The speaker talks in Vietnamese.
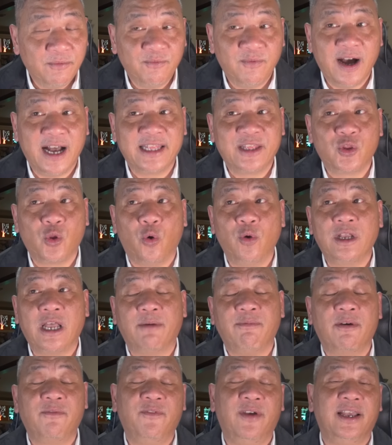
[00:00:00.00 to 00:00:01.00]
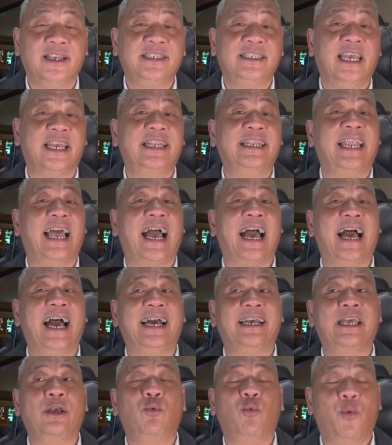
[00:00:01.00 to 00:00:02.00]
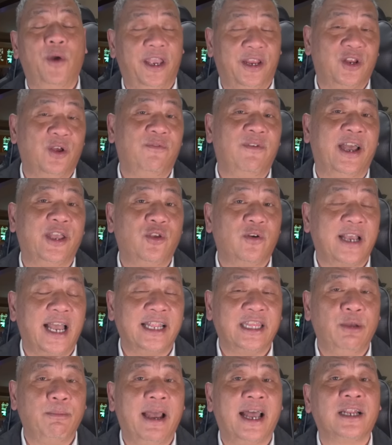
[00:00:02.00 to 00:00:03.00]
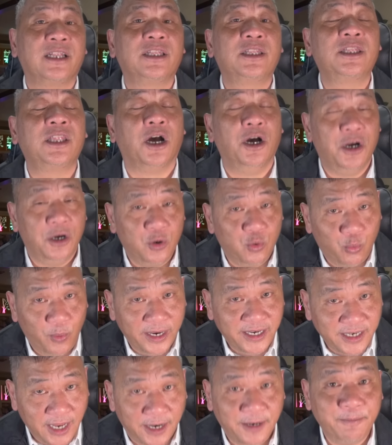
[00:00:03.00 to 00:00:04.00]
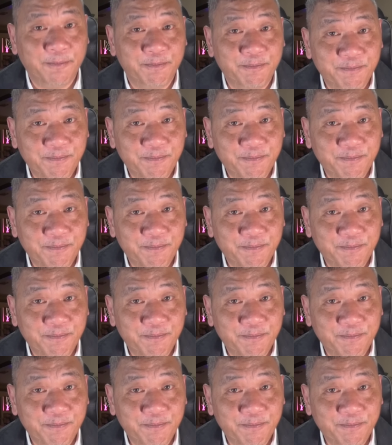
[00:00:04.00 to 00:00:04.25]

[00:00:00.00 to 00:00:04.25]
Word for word: Và tối cao pháp viện sẽ trả cái quyền đó về cho các tiểu bang tự quyết định.